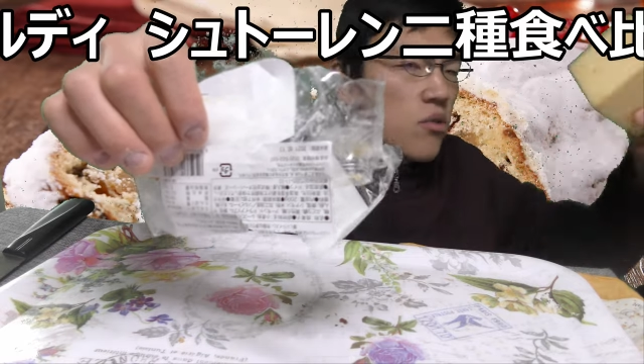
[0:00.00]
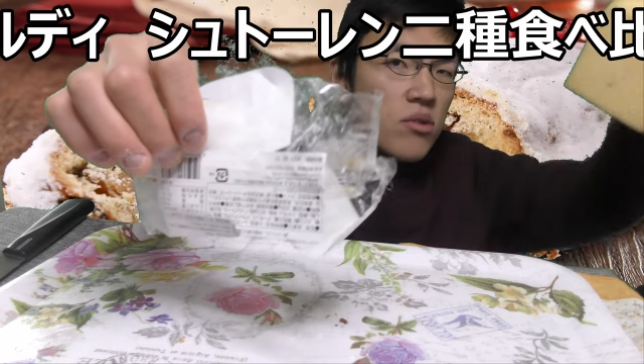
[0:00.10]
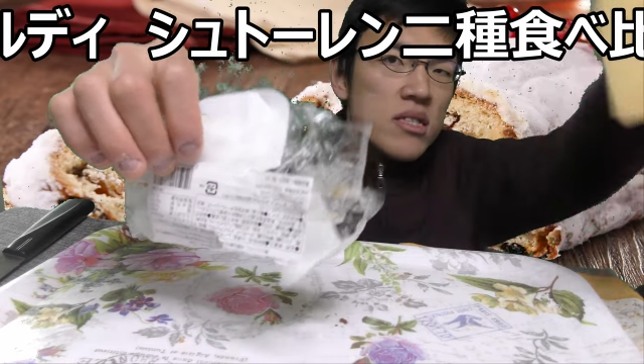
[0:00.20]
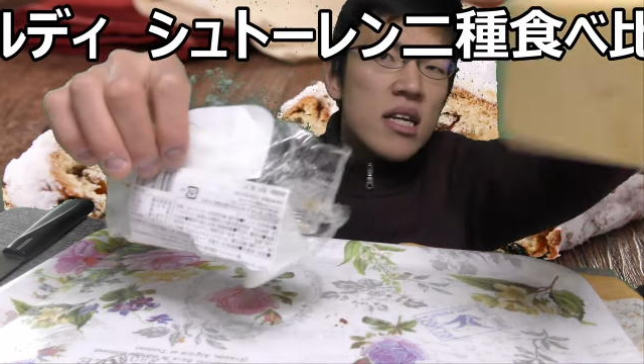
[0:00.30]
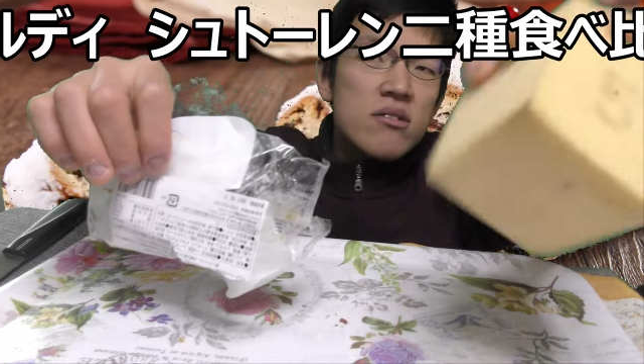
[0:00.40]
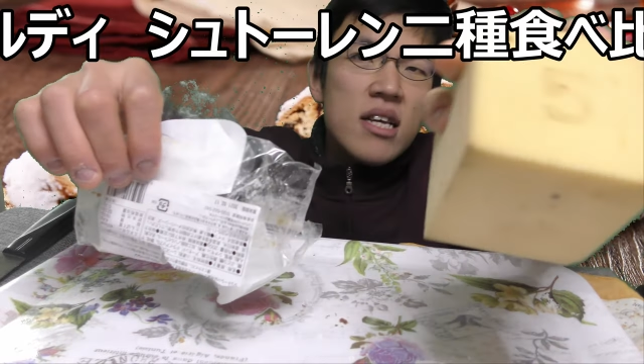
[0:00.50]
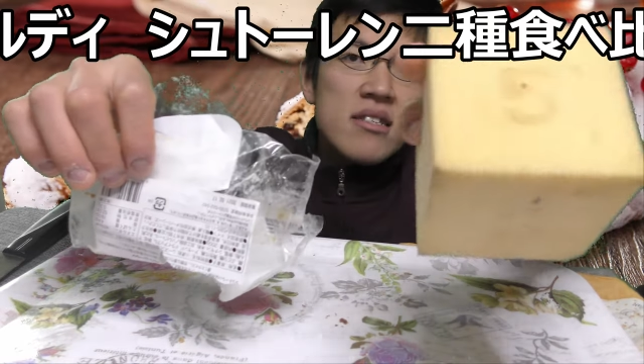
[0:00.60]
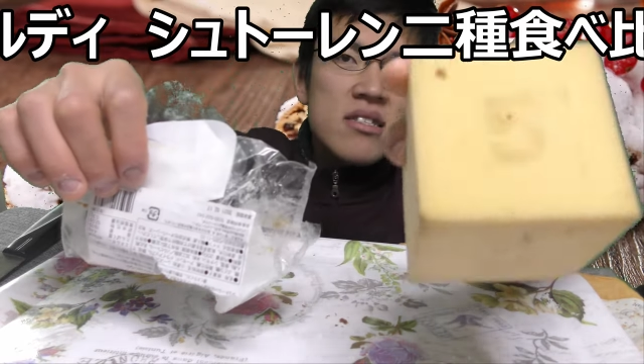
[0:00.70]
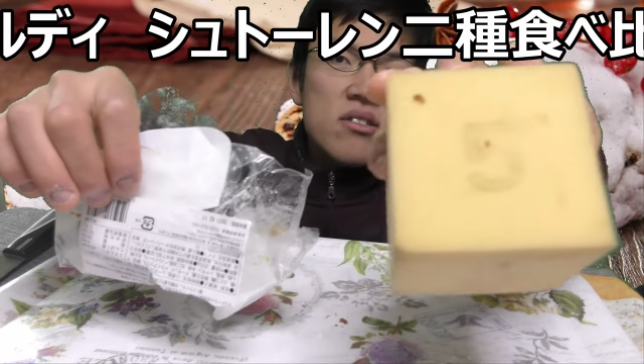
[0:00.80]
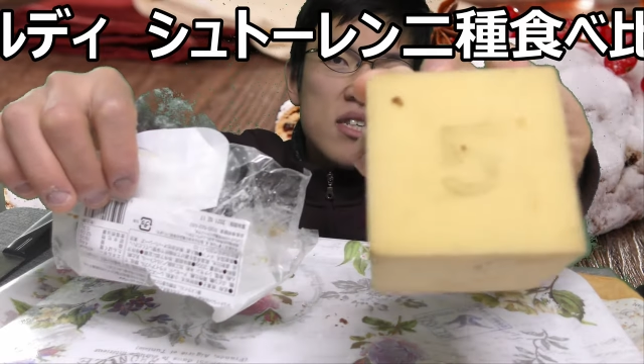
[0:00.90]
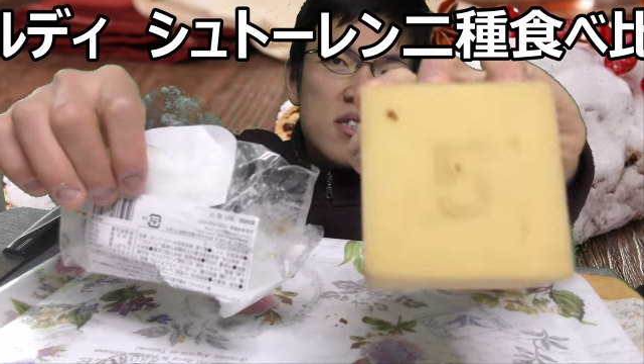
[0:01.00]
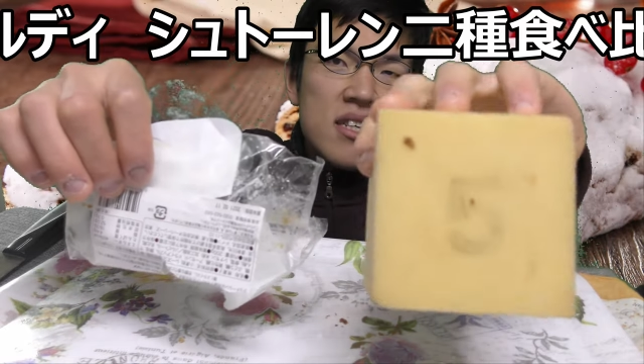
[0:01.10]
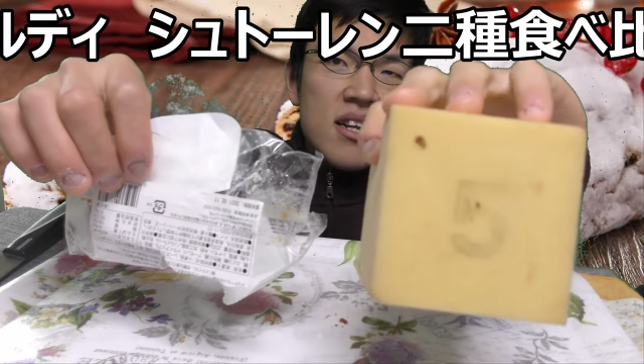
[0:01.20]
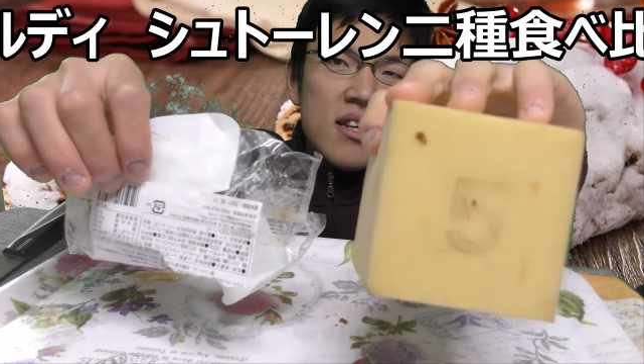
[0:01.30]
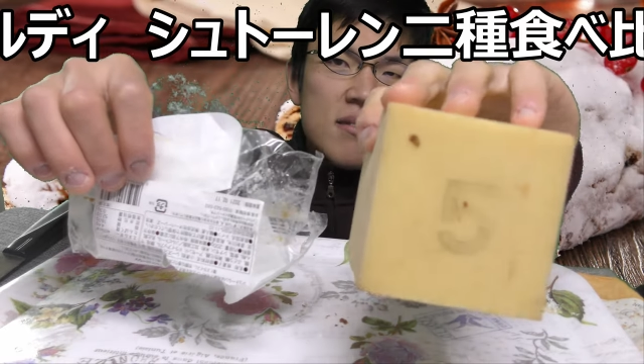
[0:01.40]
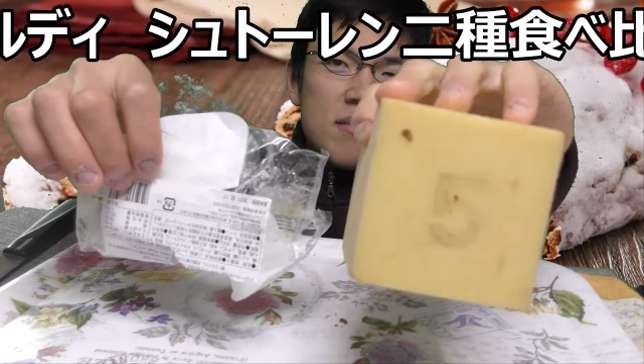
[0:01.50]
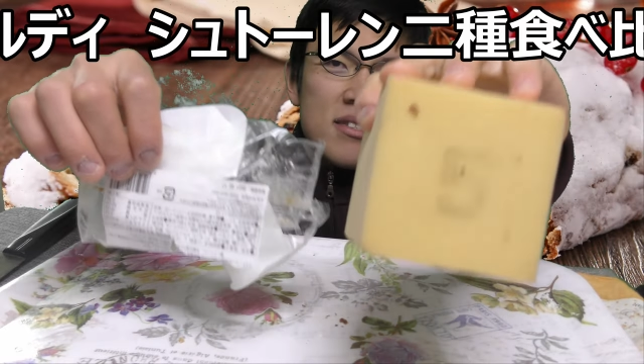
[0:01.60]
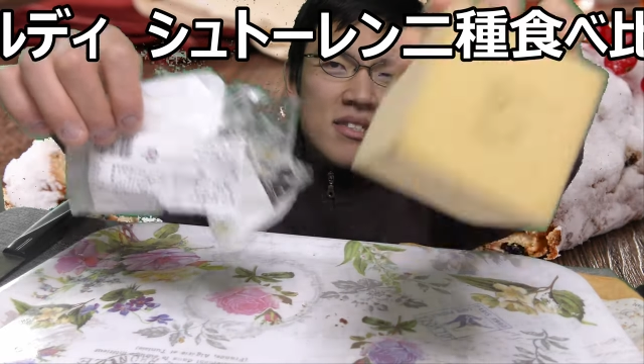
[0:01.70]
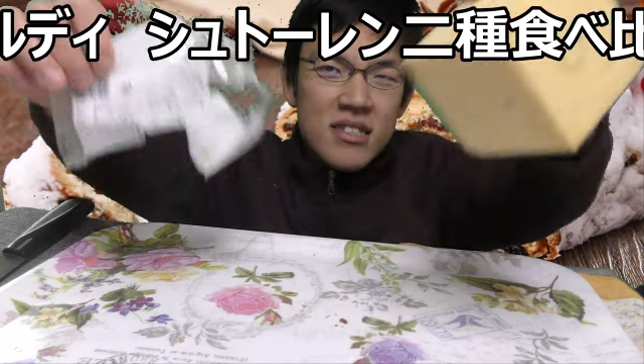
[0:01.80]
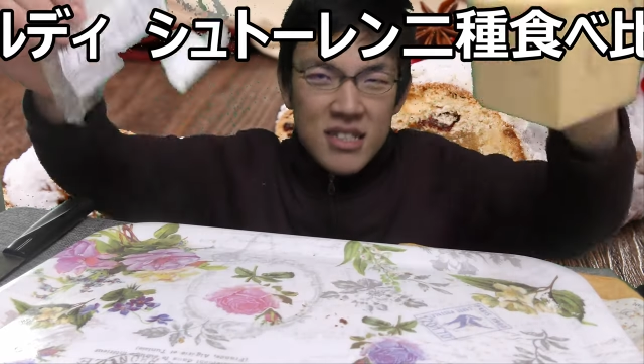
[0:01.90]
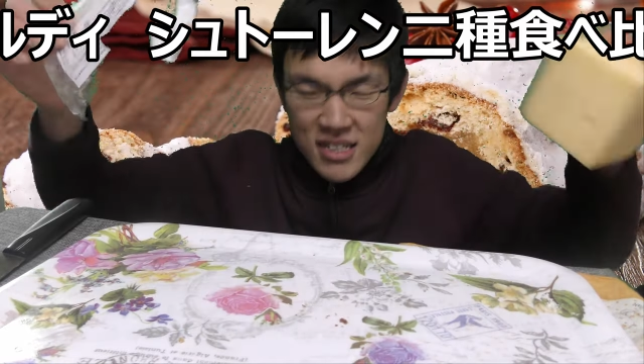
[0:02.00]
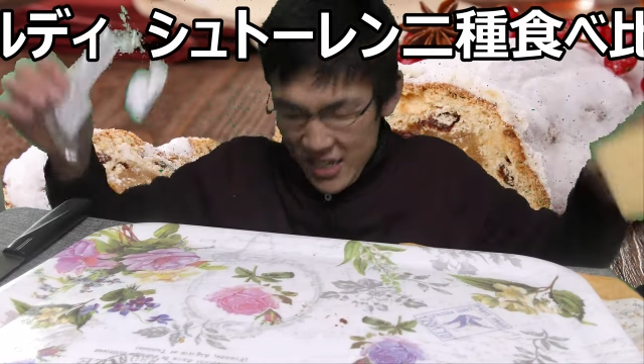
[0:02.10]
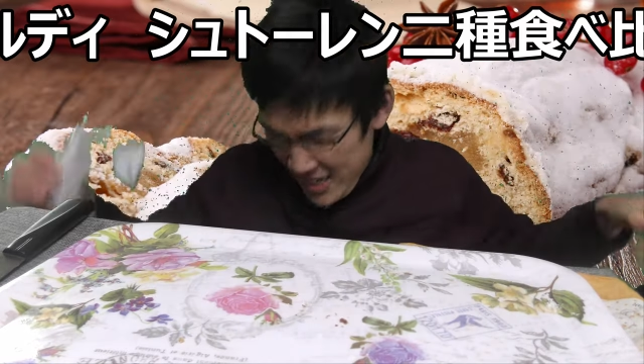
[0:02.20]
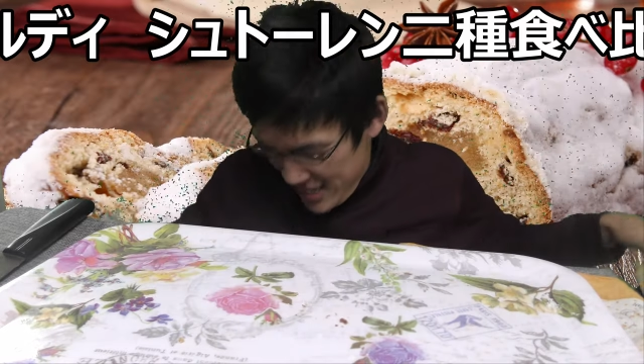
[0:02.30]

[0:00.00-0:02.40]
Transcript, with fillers: こちらの点数とさせていただきますしか